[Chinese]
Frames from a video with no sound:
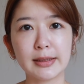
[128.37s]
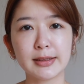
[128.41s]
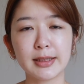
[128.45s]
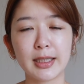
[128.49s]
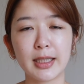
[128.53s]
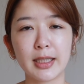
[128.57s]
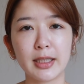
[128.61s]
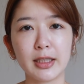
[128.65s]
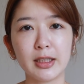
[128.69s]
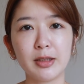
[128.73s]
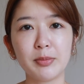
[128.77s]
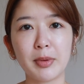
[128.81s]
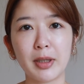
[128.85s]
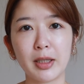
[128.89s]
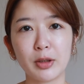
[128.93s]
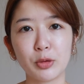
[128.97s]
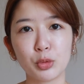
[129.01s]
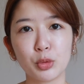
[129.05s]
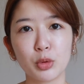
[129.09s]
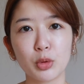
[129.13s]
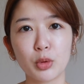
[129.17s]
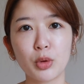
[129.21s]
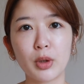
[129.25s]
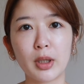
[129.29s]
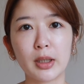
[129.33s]
才一百
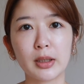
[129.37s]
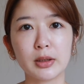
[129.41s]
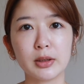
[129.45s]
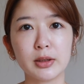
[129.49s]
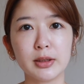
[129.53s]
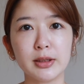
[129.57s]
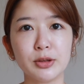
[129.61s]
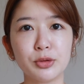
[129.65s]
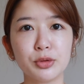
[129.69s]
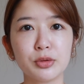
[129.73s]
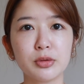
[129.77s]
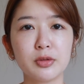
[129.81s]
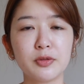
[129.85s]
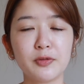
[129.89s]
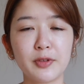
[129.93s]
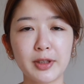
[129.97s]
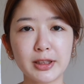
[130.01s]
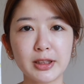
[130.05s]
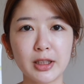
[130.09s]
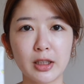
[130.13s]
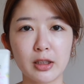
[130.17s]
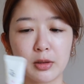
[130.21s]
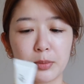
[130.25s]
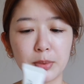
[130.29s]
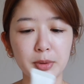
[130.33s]
多块而已，就是非
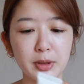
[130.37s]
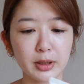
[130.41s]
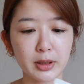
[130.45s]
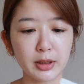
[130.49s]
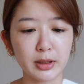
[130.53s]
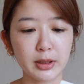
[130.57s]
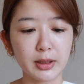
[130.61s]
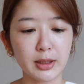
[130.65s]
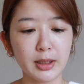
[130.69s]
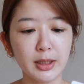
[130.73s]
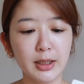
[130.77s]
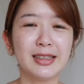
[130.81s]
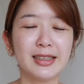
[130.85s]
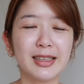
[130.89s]
常的便宜。